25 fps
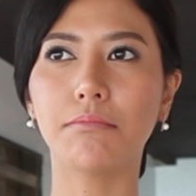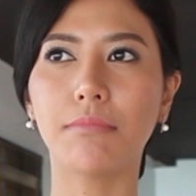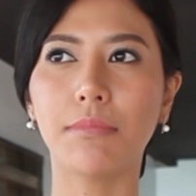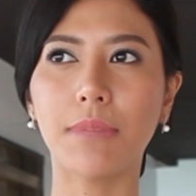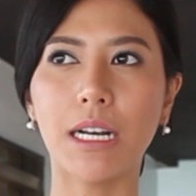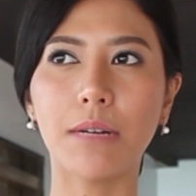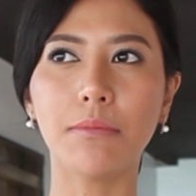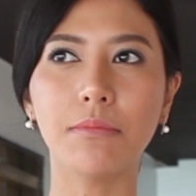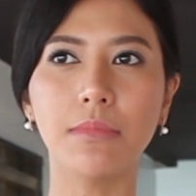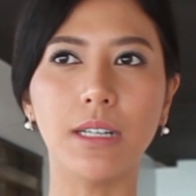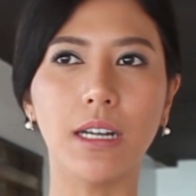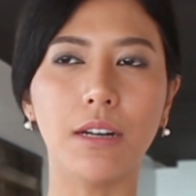
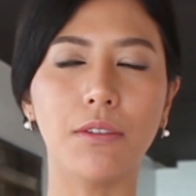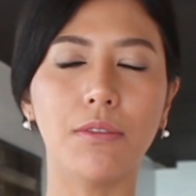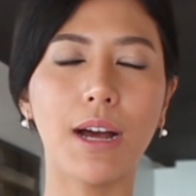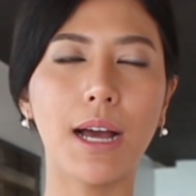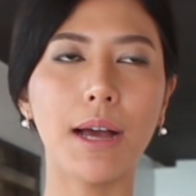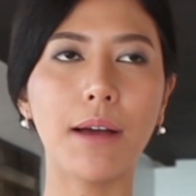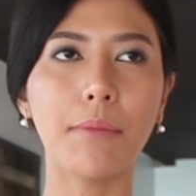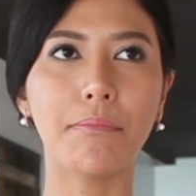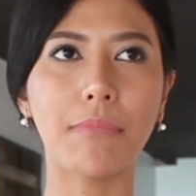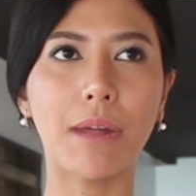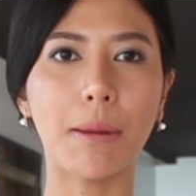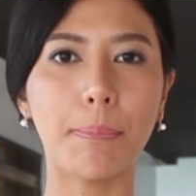มันเหมือน
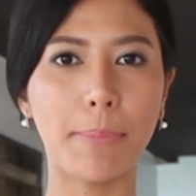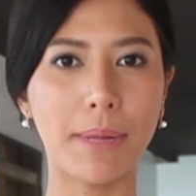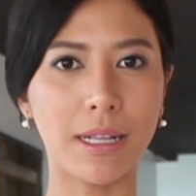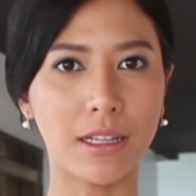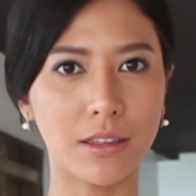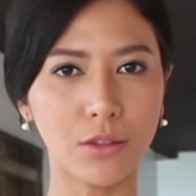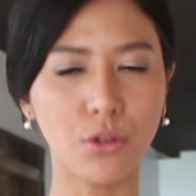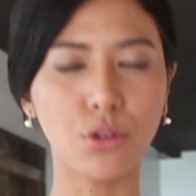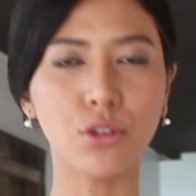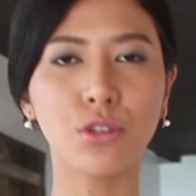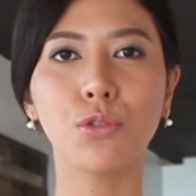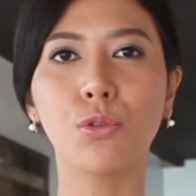ว่ามันเป็น
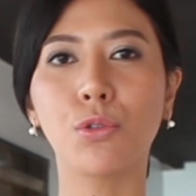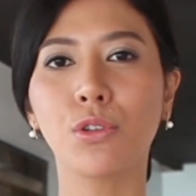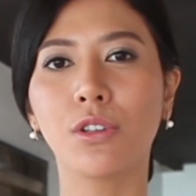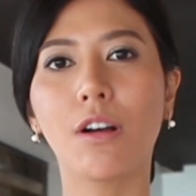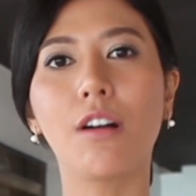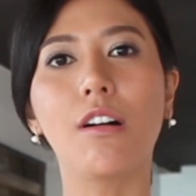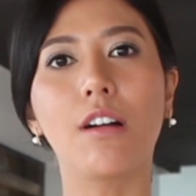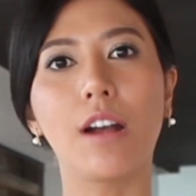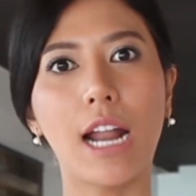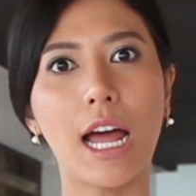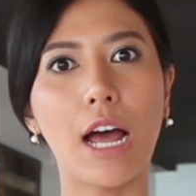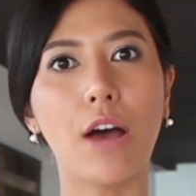ต้นทุน
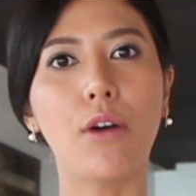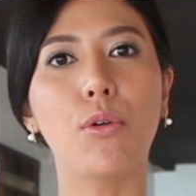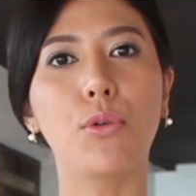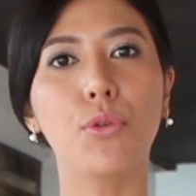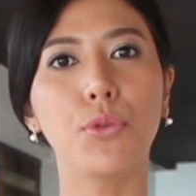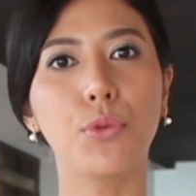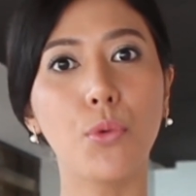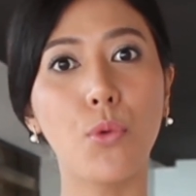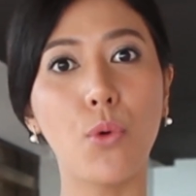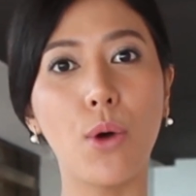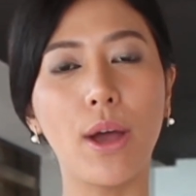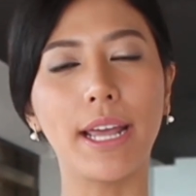ของเรา
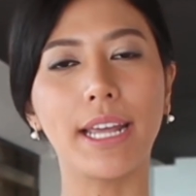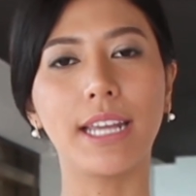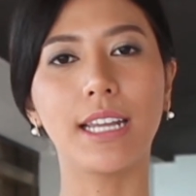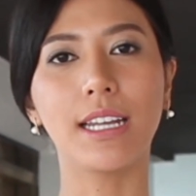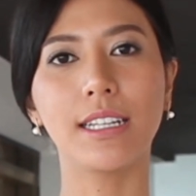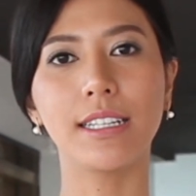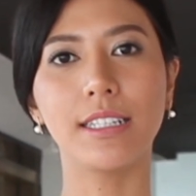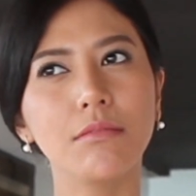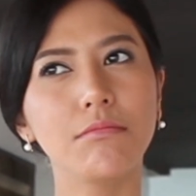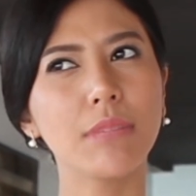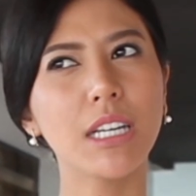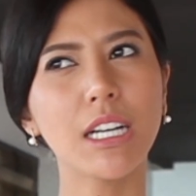ด้วย
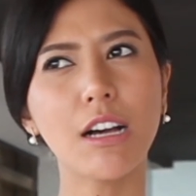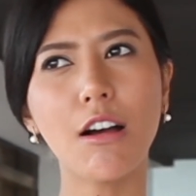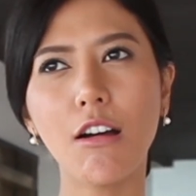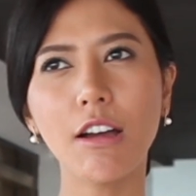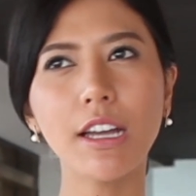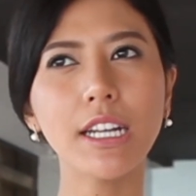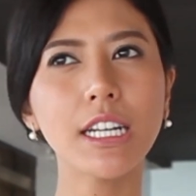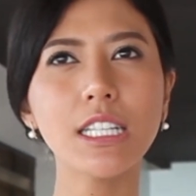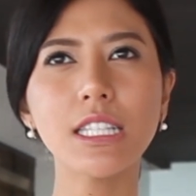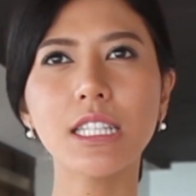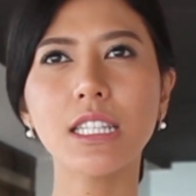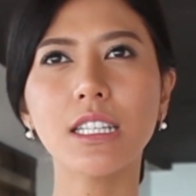ไม่ค่อ
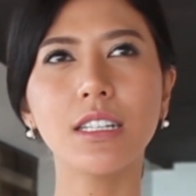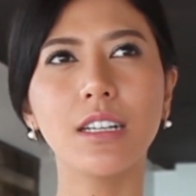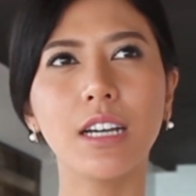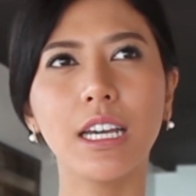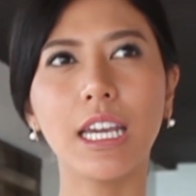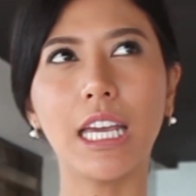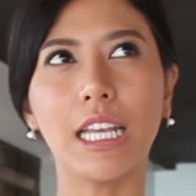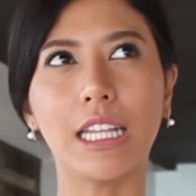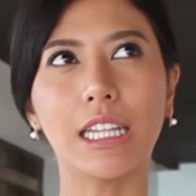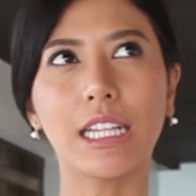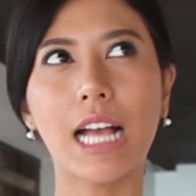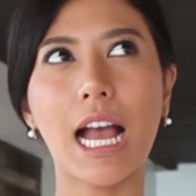ยได้เจอ
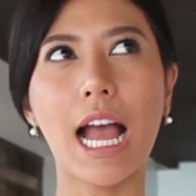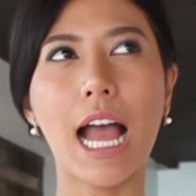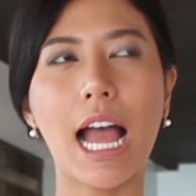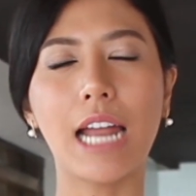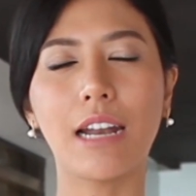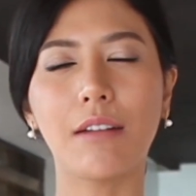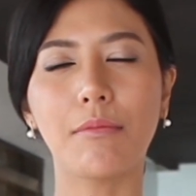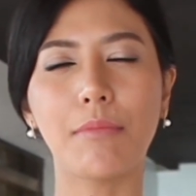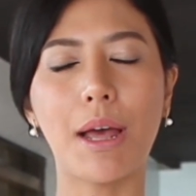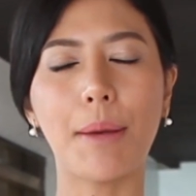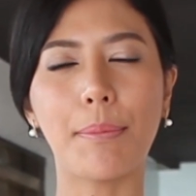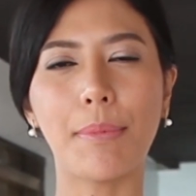เหตุการ
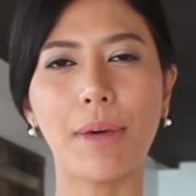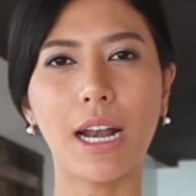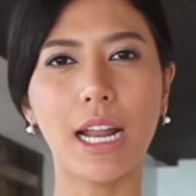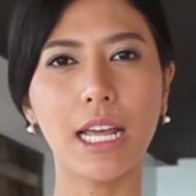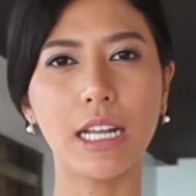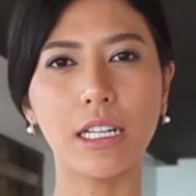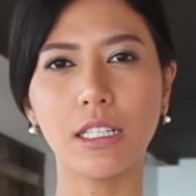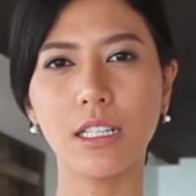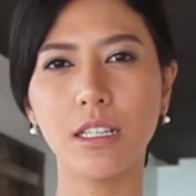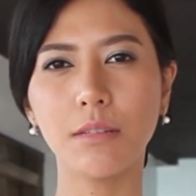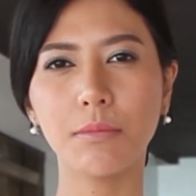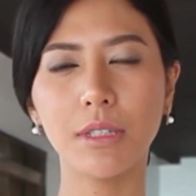ณ์แบบอะไร
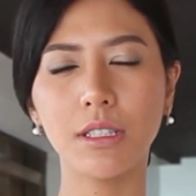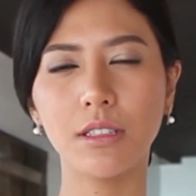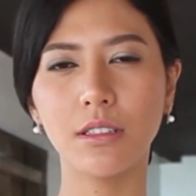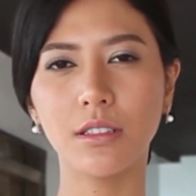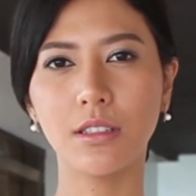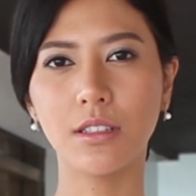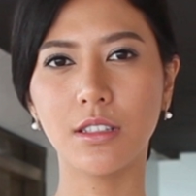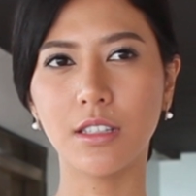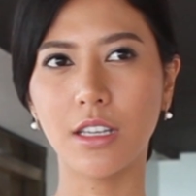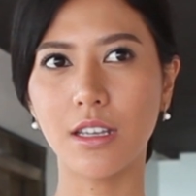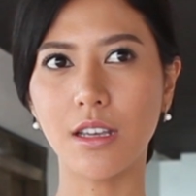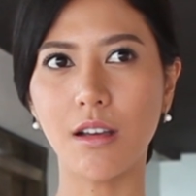ที่มัน
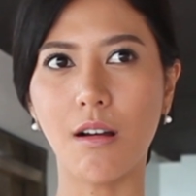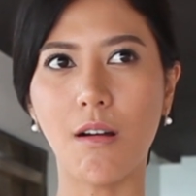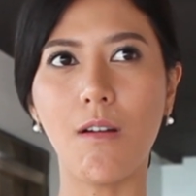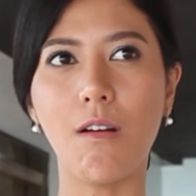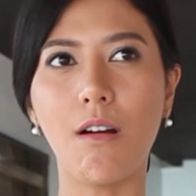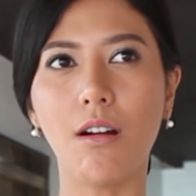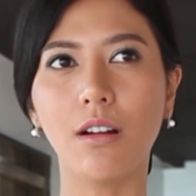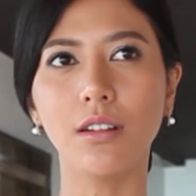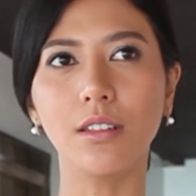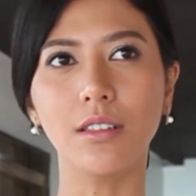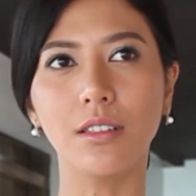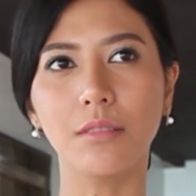สยอ
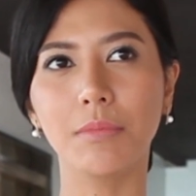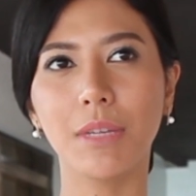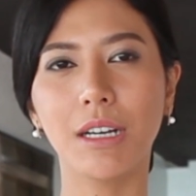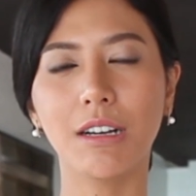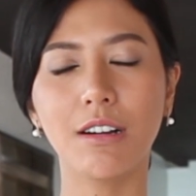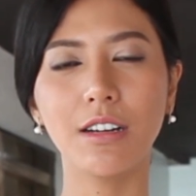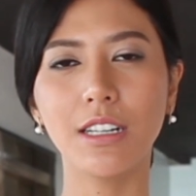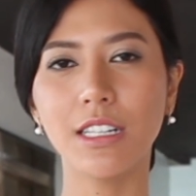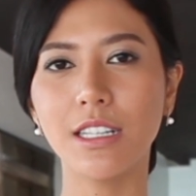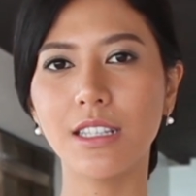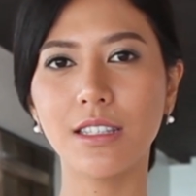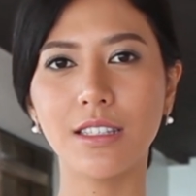งหรือไม่
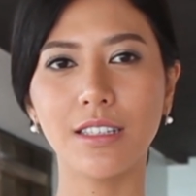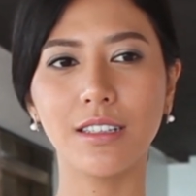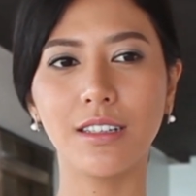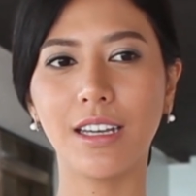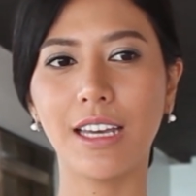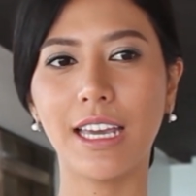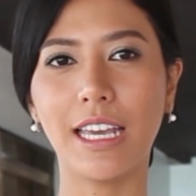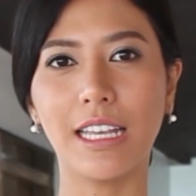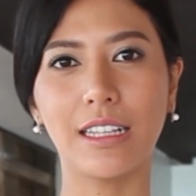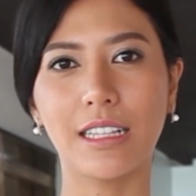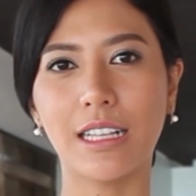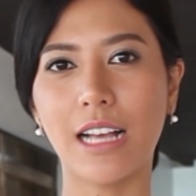ค่อยได้เจอ
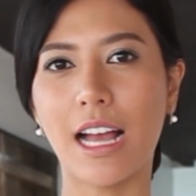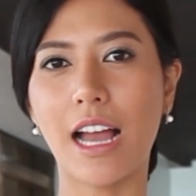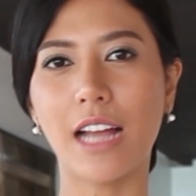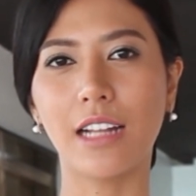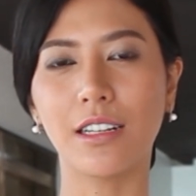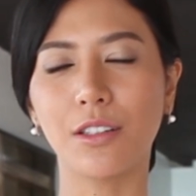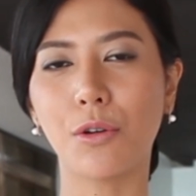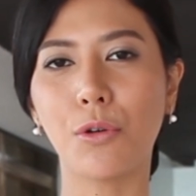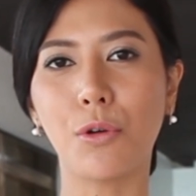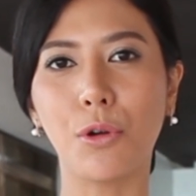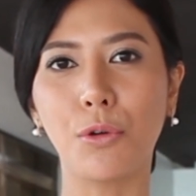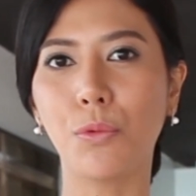เหตุการ
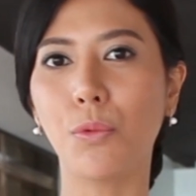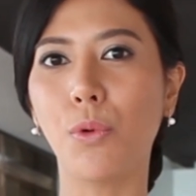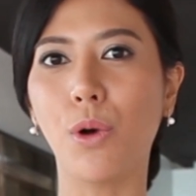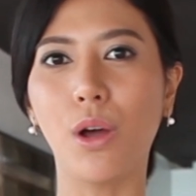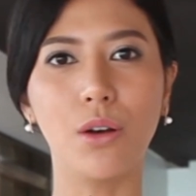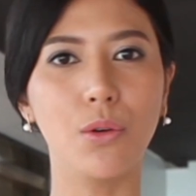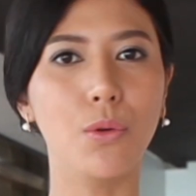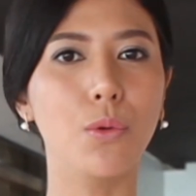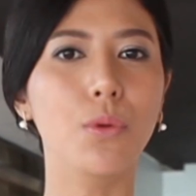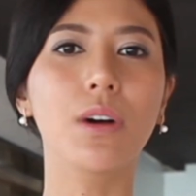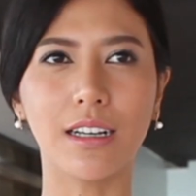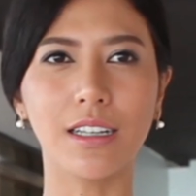ณ์ขนหัว
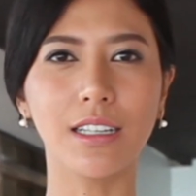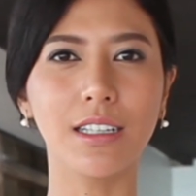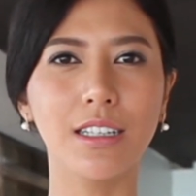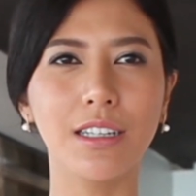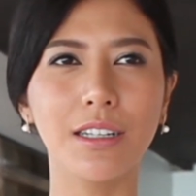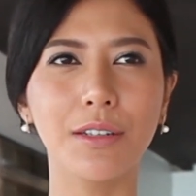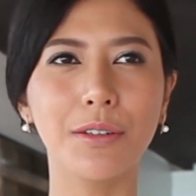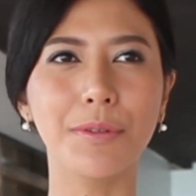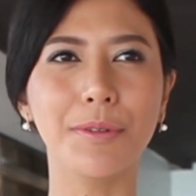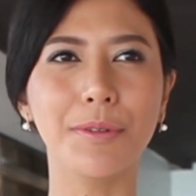ลุกคือ